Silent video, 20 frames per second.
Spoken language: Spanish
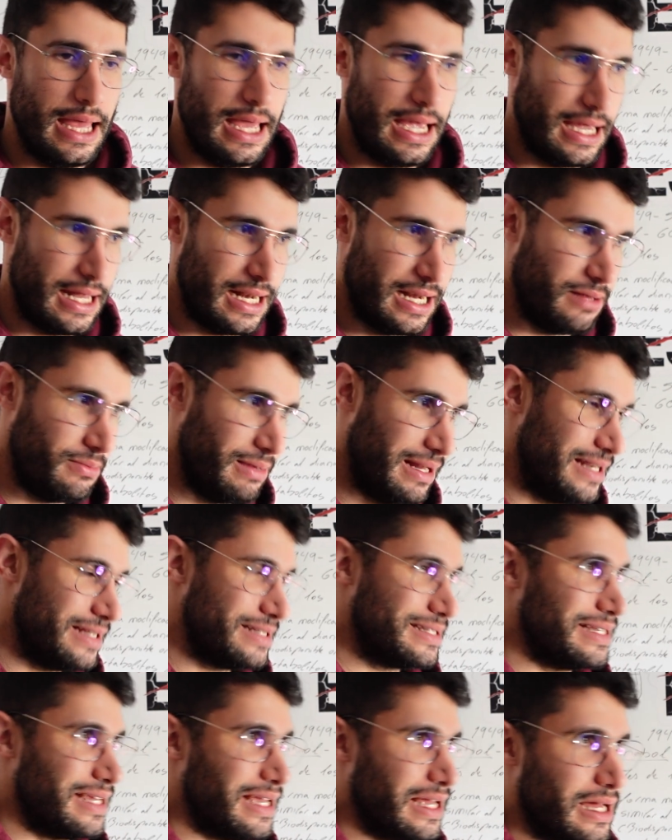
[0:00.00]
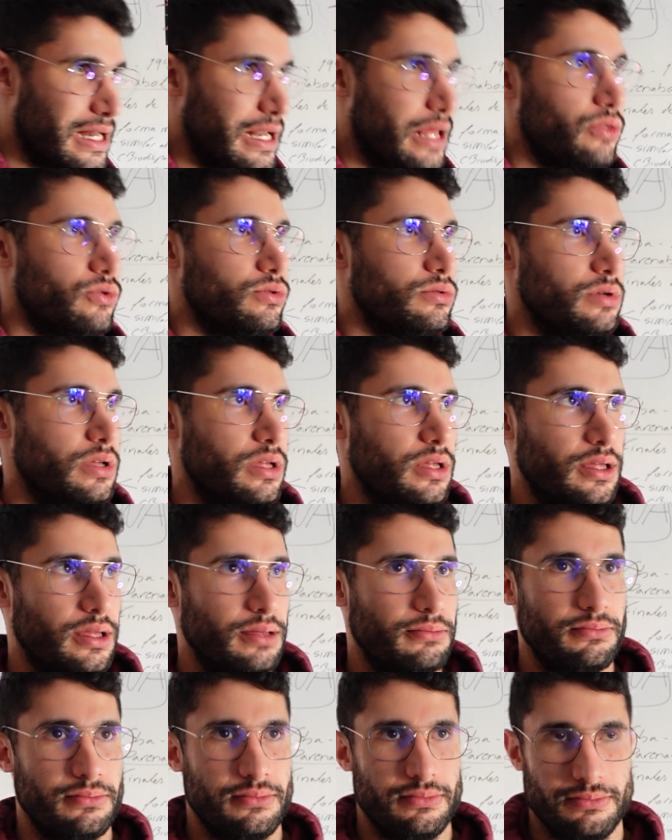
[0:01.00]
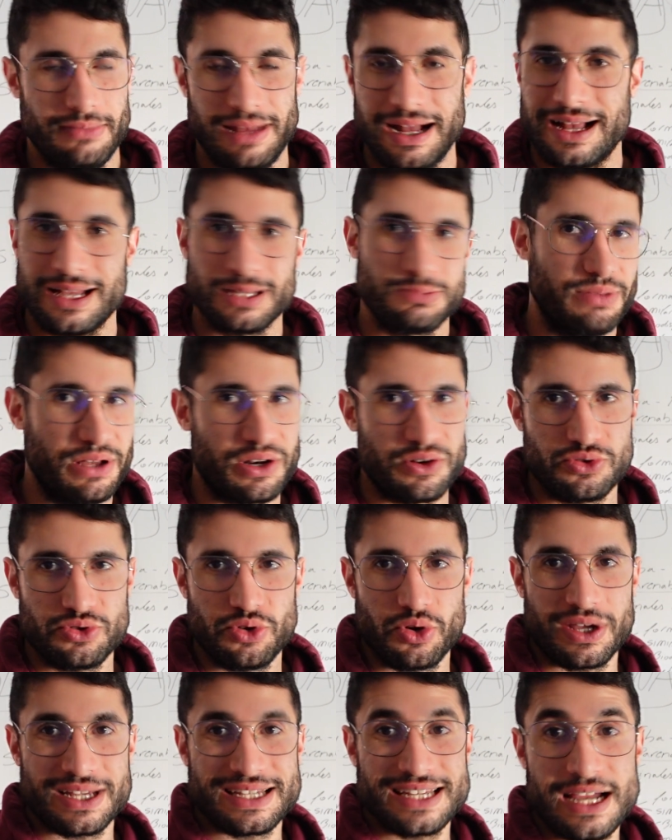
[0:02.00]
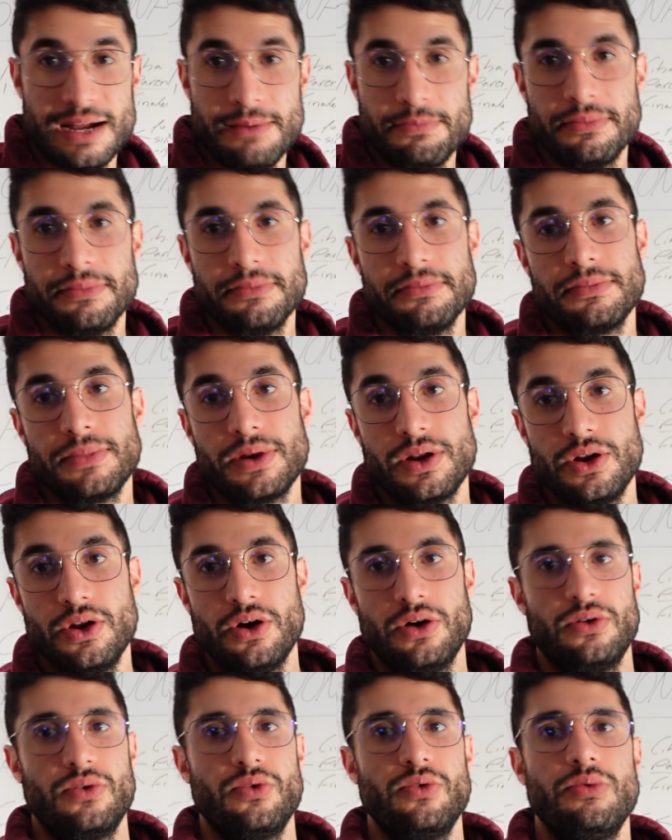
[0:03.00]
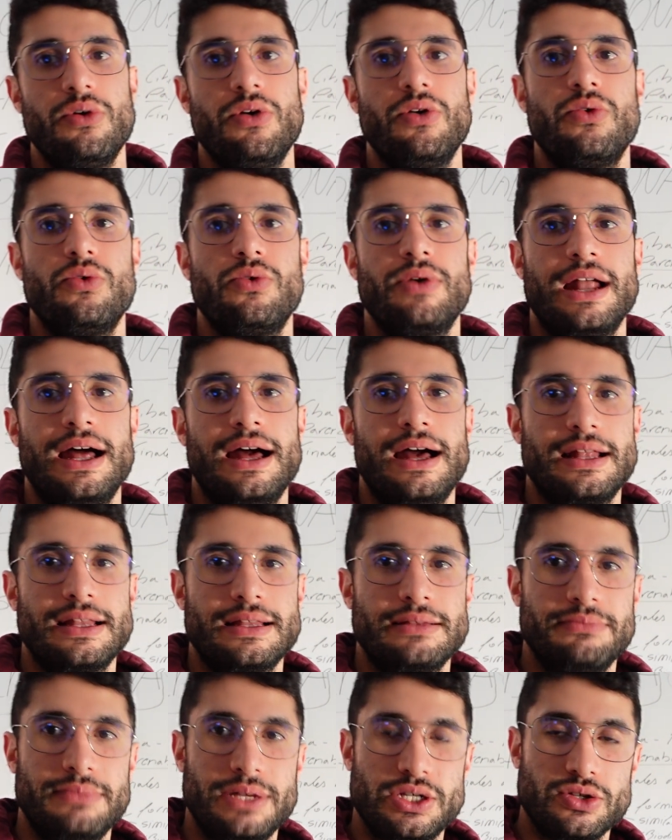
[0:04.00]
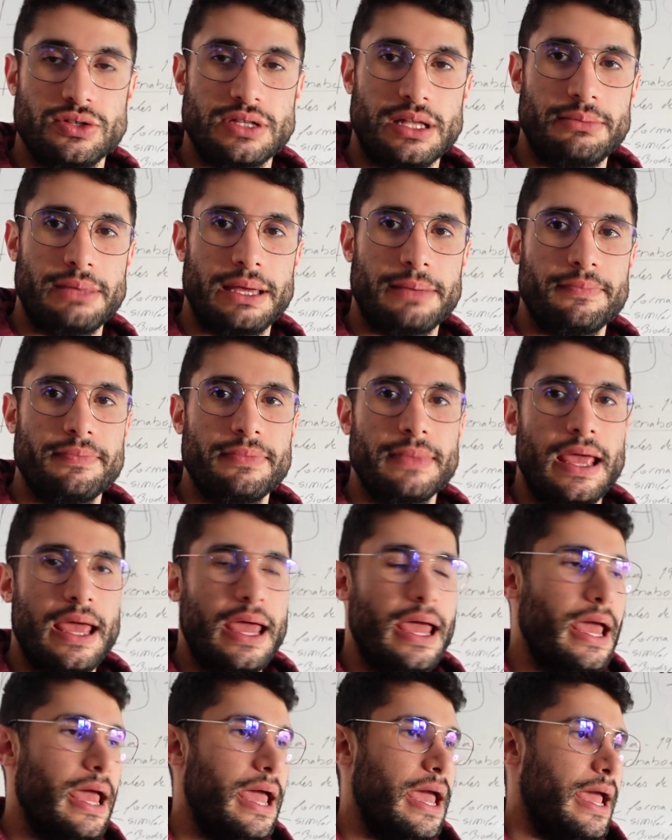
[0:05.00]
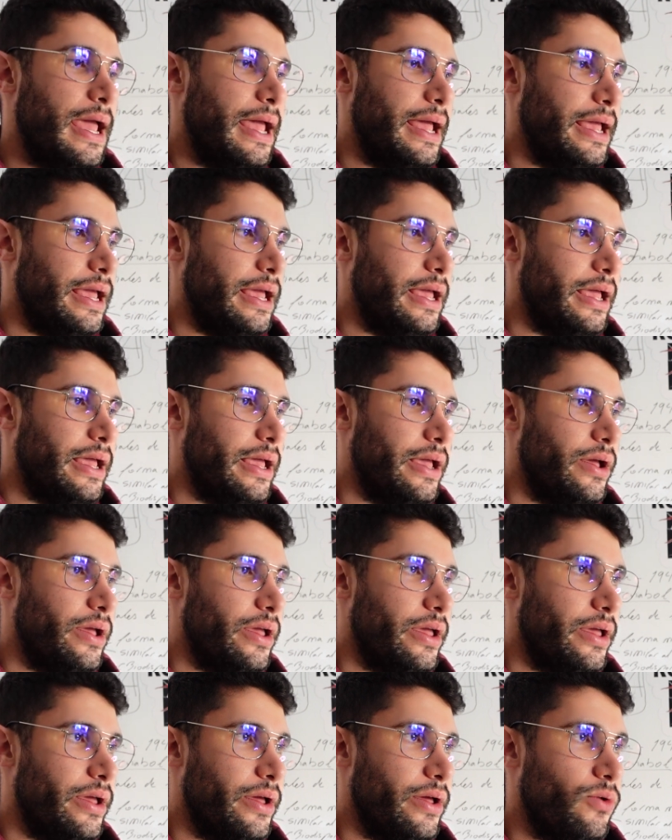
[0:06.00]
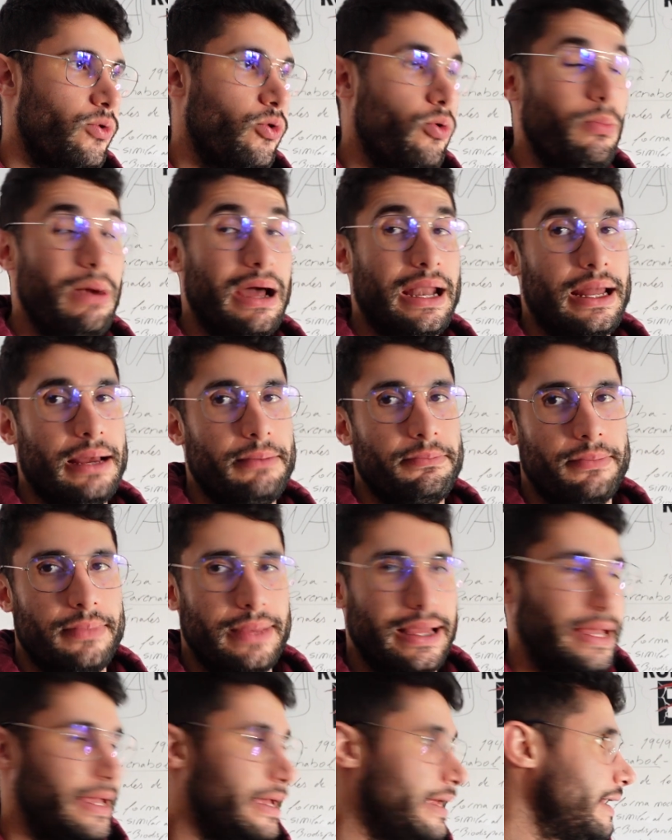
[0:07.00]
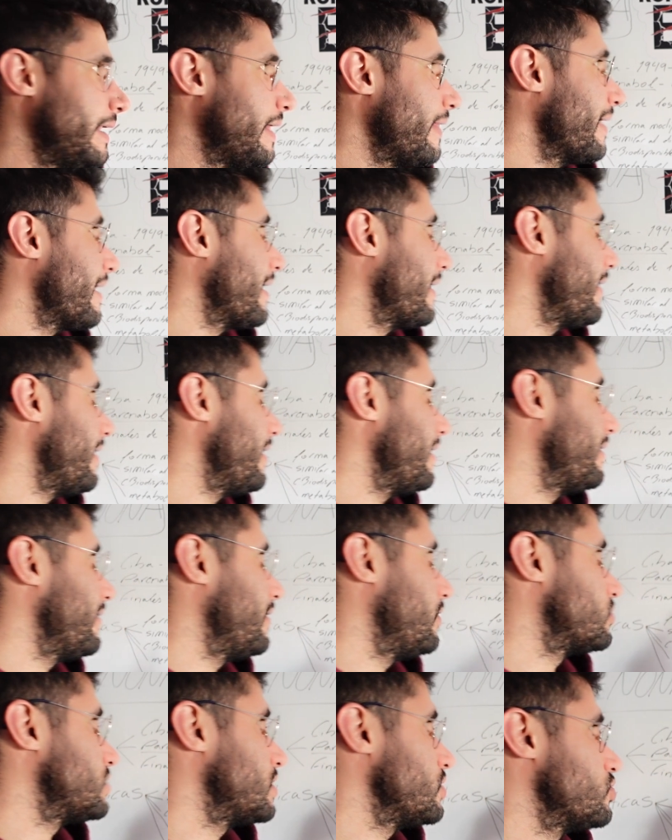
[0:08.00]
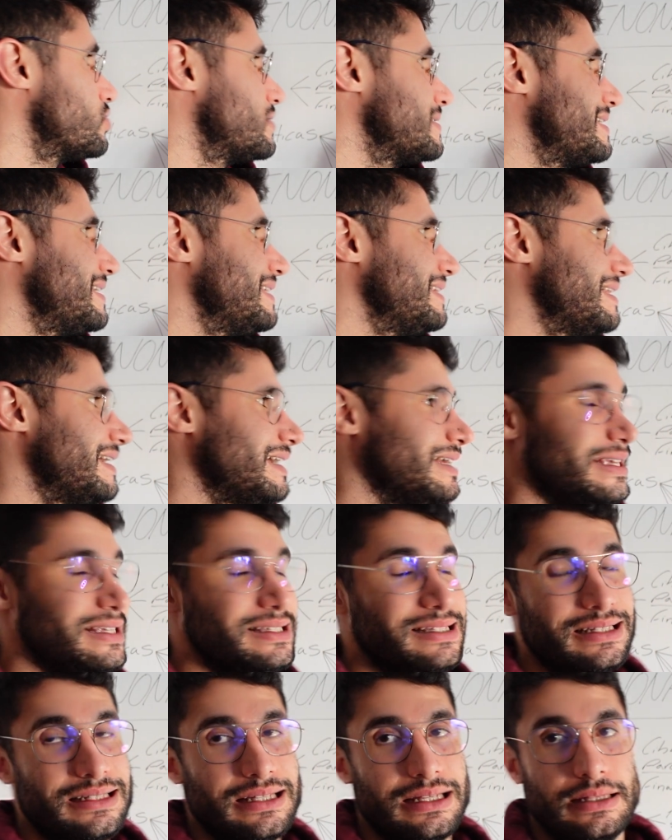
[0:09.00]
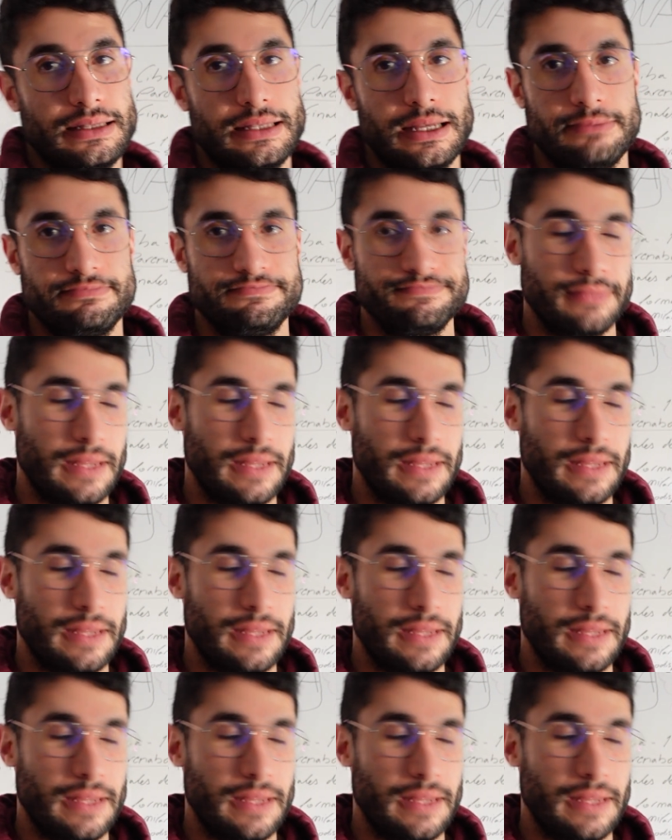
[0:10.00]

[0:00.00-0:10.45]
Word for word: en animales, en ganado, en vacas, perros, lo que sea, no, hubo una versión también eh, humana en la década de los años 60 y 70